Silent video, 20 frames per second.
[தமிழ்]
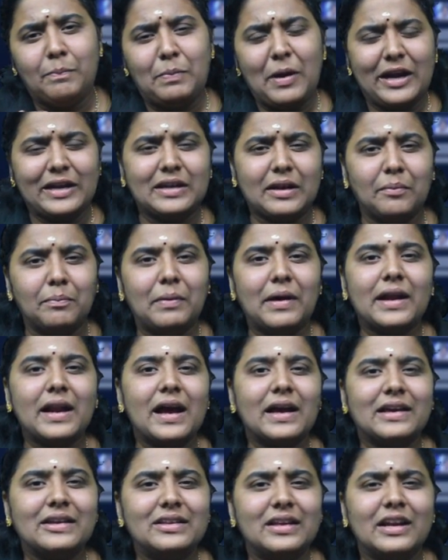பேட்ட
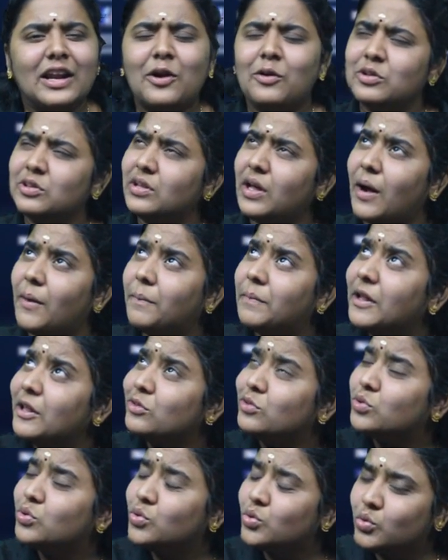பராக்கு இதுக்கெல்லாம் வந்து
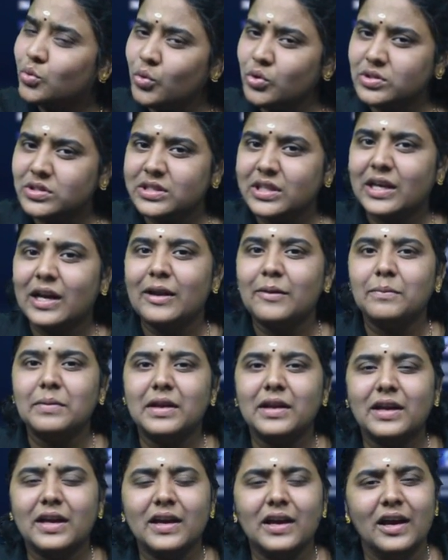அப்படியே தூசி கிளம்பு
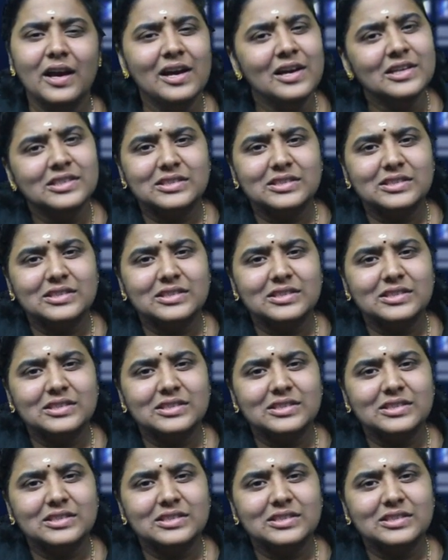இருக்குது